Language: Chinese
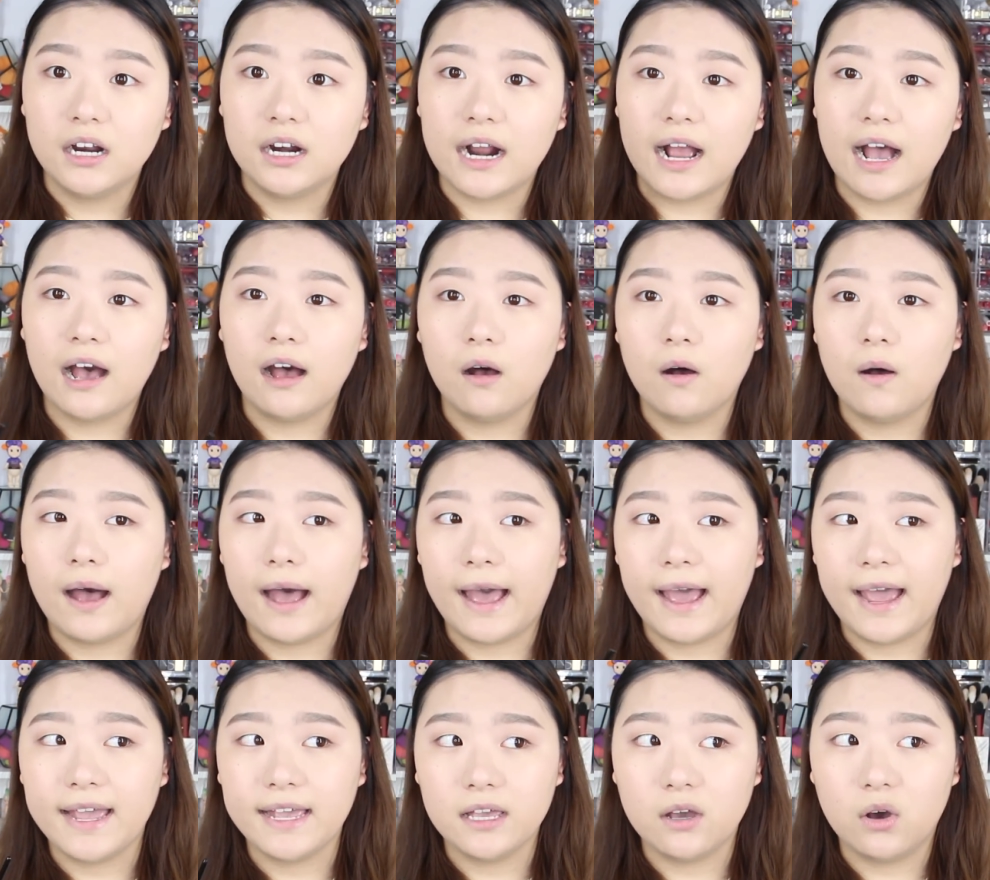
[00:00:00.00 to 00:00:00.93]
然后
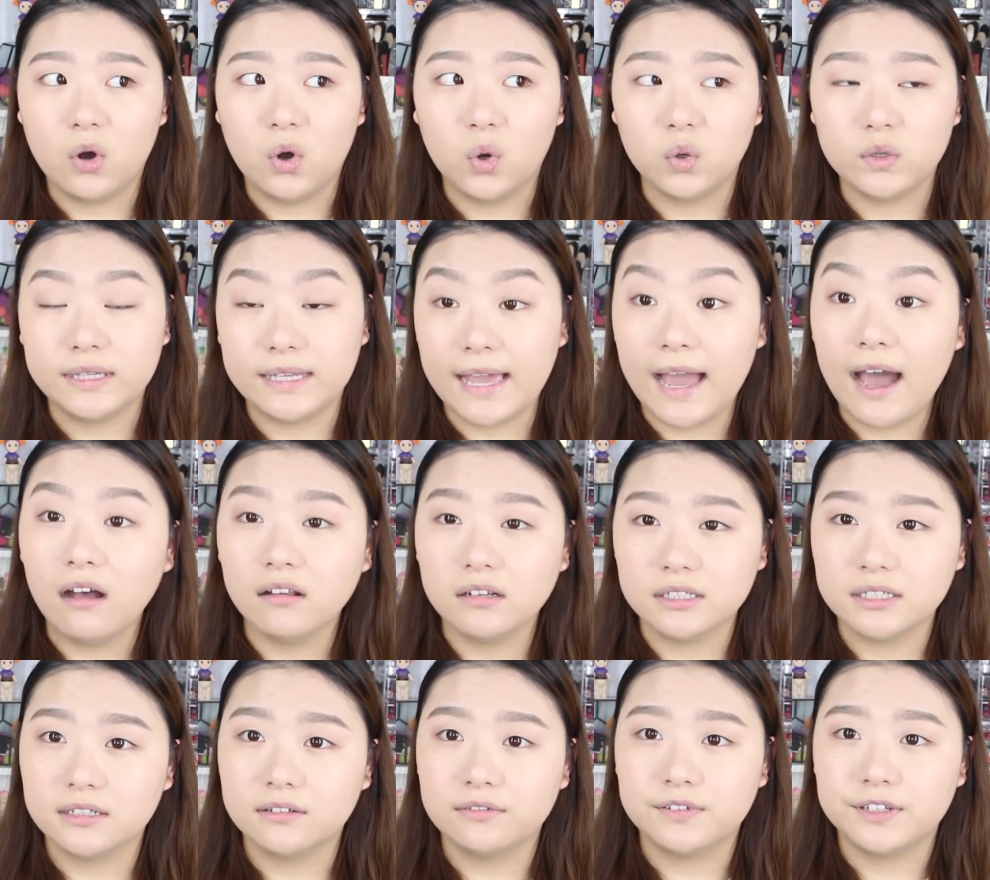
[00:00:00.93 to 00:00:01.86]
还有迪奥
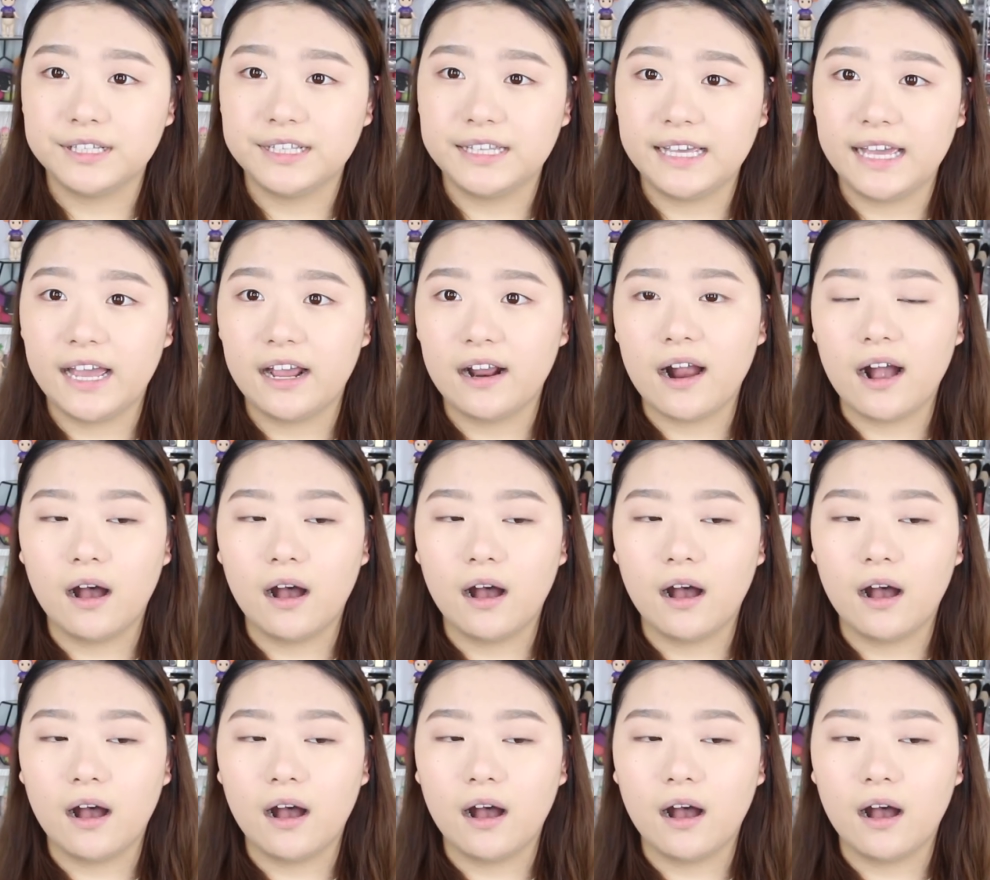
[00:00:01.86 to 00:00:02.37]
的这个粉底液，